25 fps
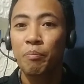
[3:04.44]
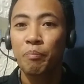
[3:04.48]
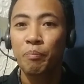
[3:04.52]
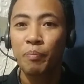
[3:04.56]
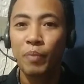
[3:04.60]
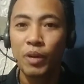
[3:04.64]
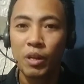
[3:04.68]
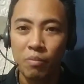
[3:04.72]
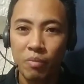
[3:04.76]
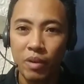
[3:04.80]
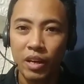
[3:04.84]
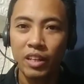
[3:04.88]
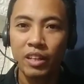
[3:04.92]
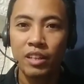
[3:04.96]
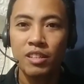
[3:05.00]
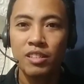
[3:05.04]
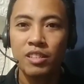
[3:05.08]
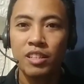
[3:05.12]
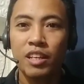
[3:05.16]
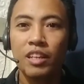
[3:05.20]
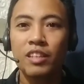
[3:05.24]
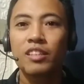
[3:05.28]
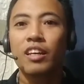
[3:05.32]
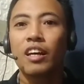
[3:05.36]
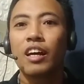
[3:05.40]
perbaiki
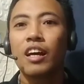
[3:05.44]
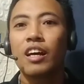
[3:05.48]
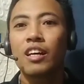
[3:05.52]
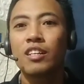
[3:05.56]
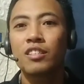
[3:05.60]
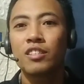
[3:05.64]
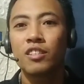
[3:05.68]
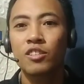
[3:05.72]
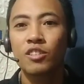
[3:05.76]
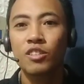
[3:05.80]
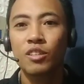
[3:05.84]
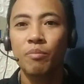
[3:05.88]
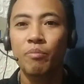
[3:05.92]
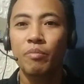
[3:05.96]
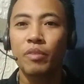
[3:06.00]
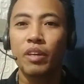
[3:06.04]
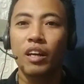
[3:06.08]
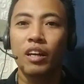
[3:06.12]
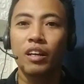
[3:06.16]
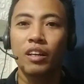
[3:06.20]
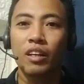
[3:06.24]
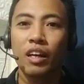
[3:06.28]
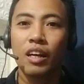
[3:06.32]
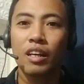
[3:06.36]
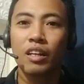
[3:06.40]
saja
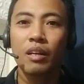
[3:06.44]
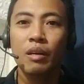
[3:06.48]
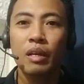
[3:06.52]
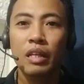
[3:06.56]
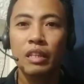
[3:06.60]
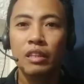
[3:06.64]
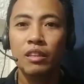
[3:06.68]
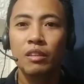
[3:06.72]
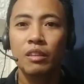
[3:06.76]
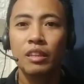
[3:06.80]
sistemnya karena